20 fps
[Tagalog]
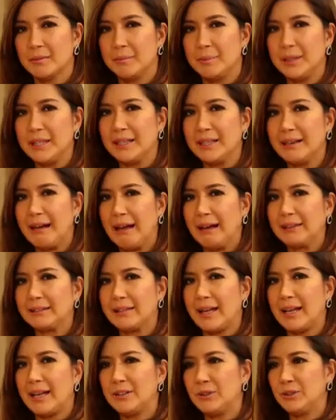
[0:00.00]

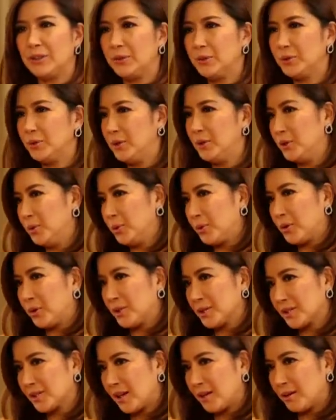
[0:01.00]
pinagkakitaan nyo daw yung
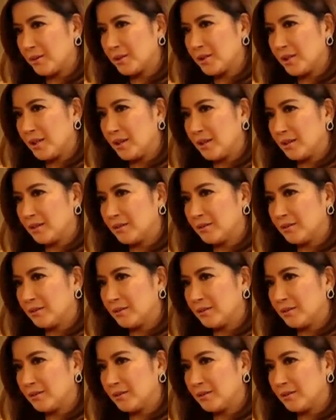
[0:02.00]
low-cost housing